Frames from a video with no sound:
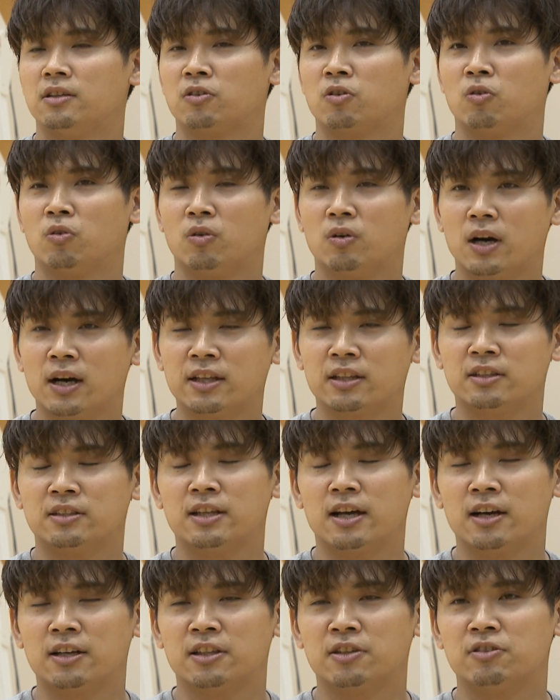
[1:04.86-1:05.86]
こう相
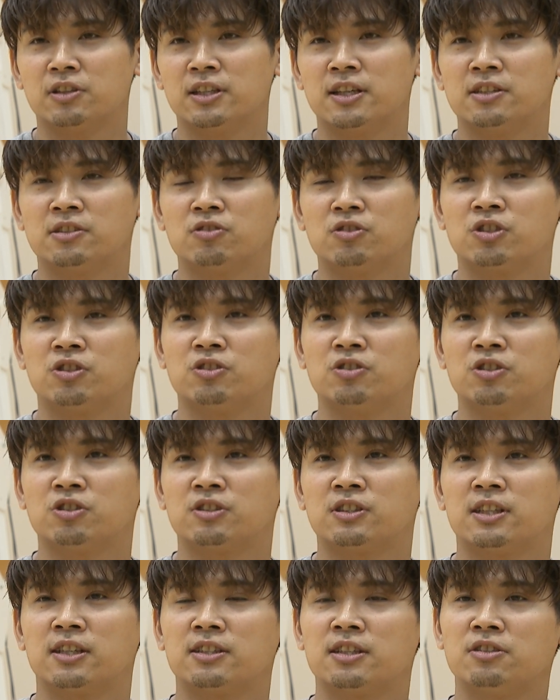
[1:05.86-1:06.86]
手のディフェンスを収
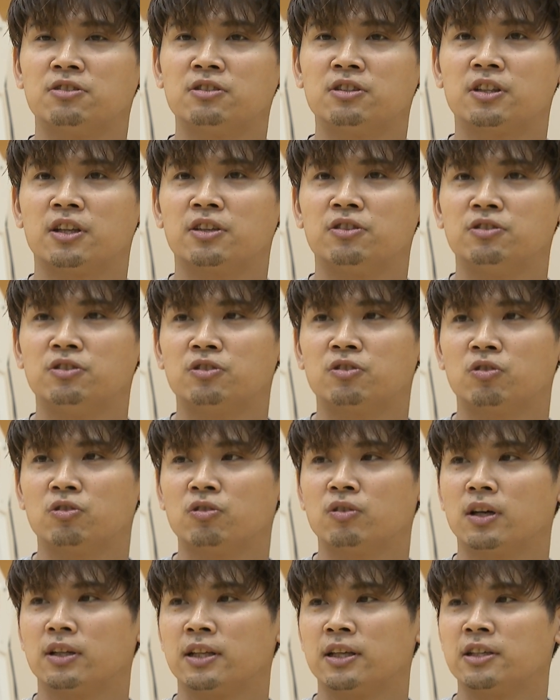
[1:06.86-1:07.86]
縮させるっていうこ
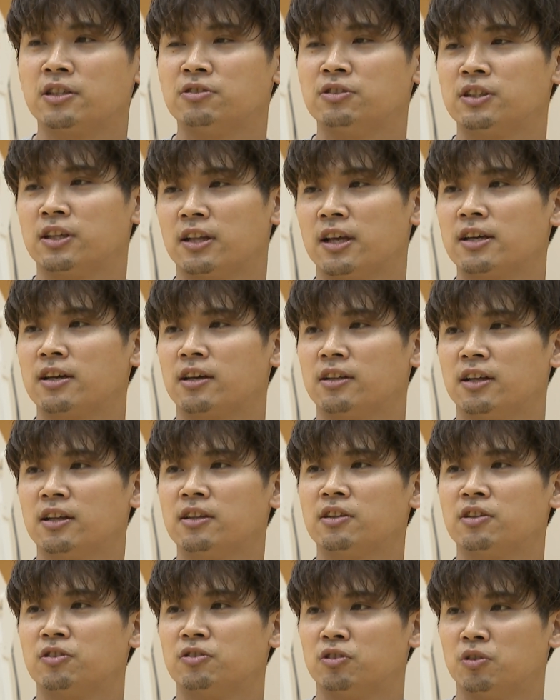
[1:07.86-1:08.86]
とができるんじゃないかなっ
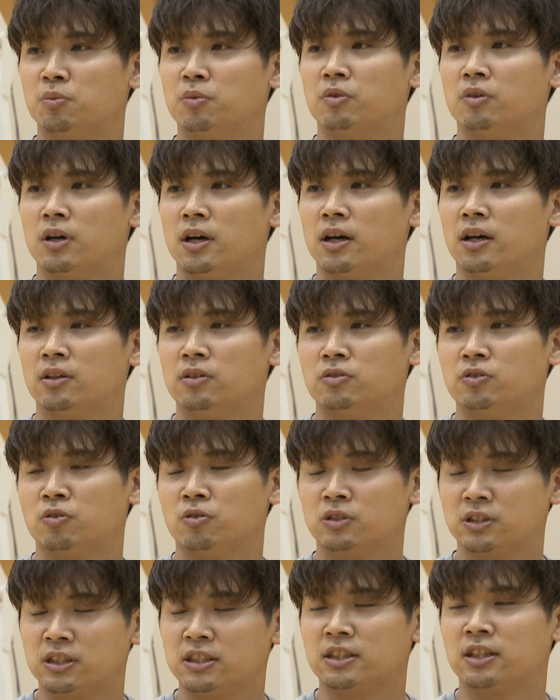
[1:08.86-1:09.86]
ていうのもあの
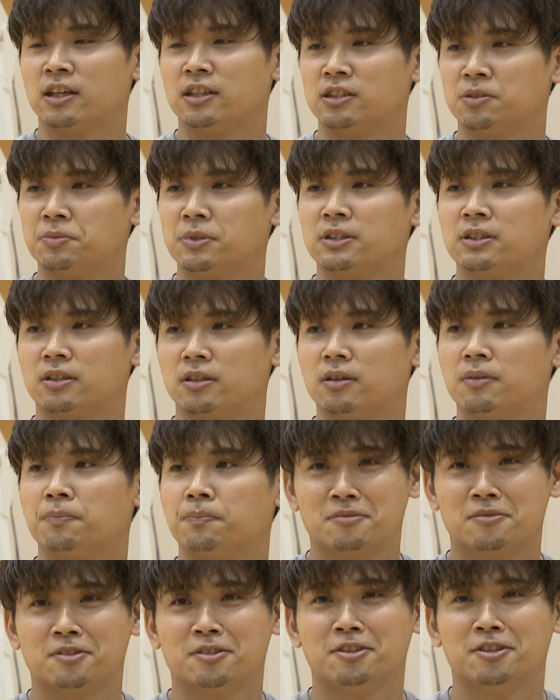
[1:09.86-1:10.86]
同時に感じまし
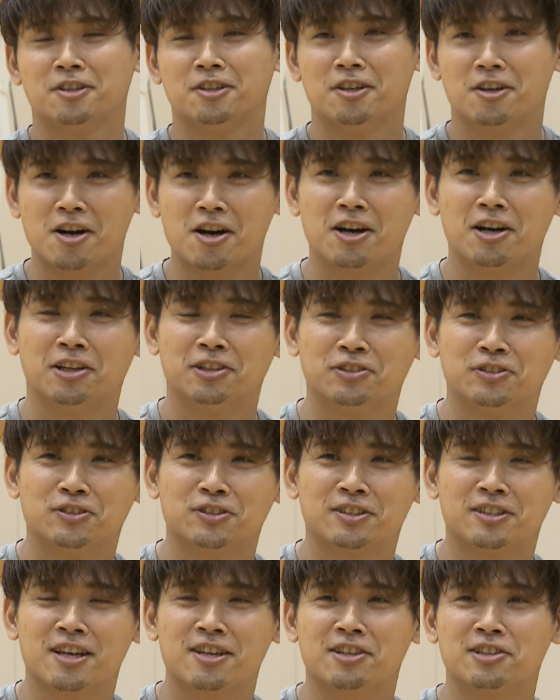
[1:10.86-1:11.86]
たあの
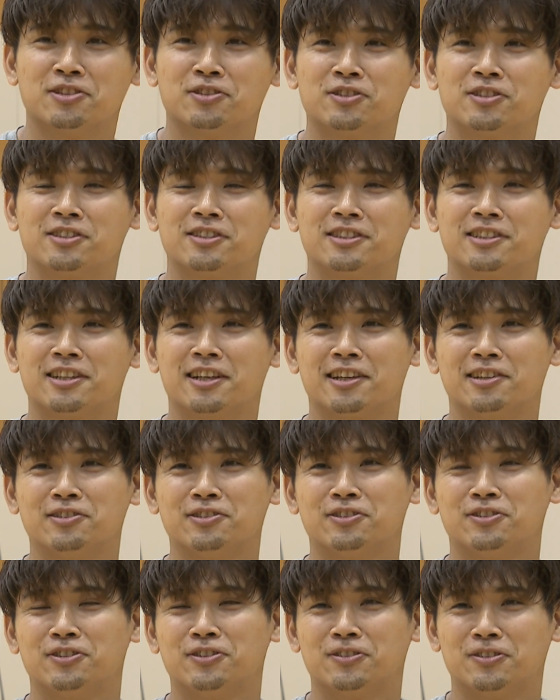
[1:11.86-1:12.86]
最近のツイッター
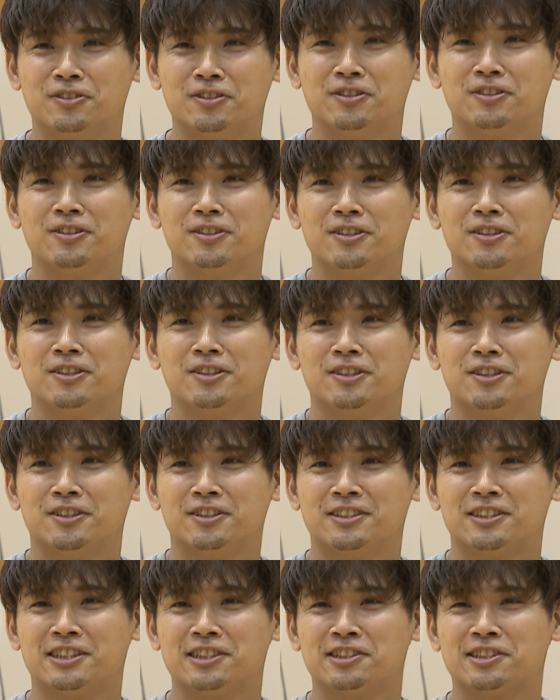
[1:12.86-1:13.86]
の
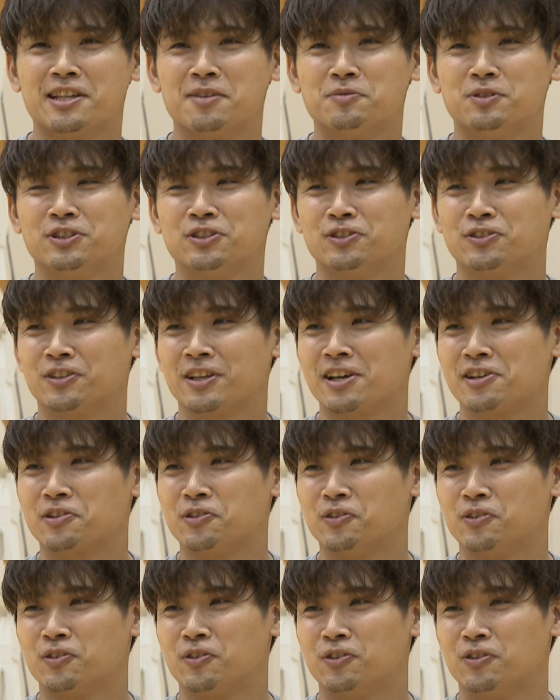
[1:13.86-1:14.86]
システム上結
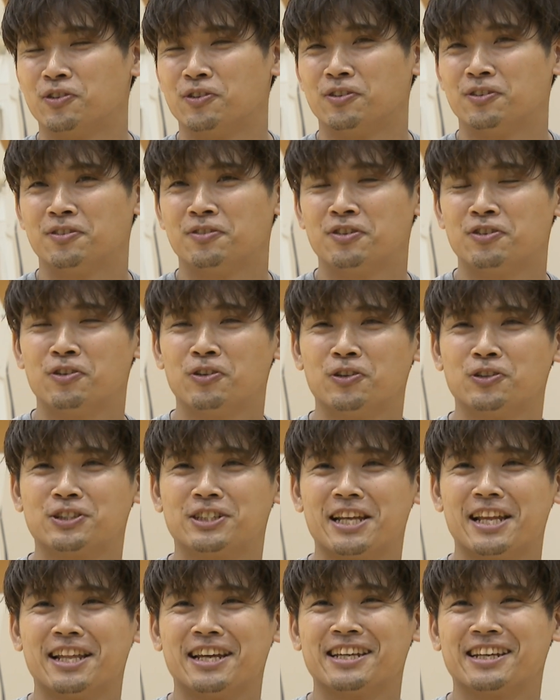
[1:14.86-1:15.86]
構こうフォロー
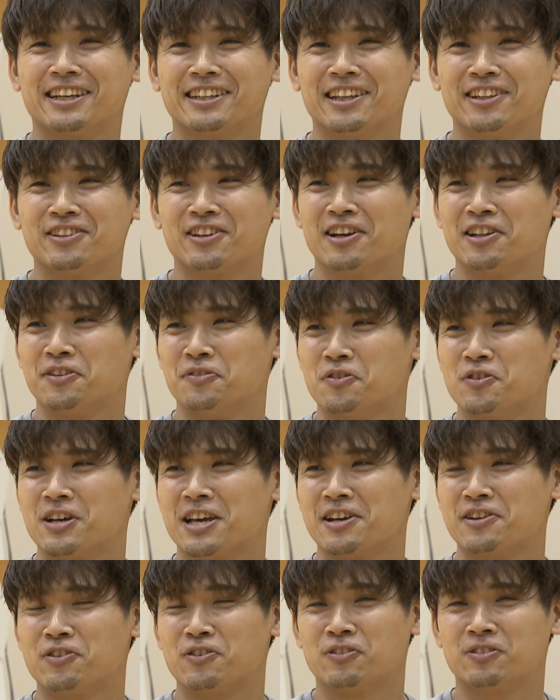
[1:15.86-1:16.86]
してない方とかでも
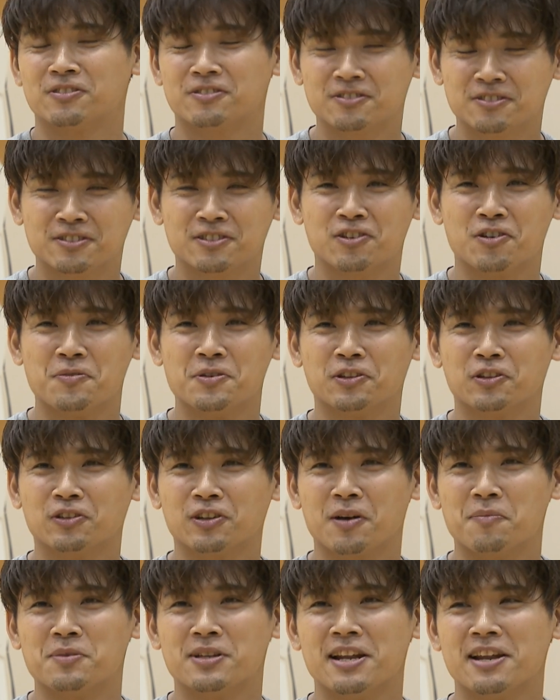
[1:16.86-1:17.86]
結構コメントと
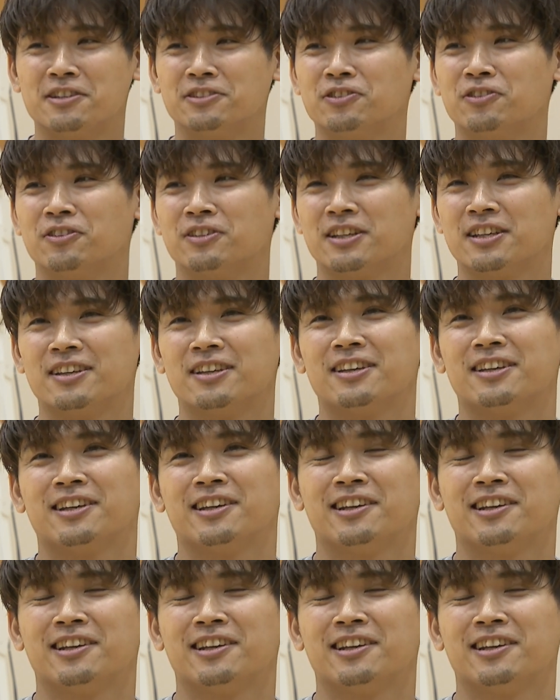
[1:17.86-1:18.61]
か見れるので、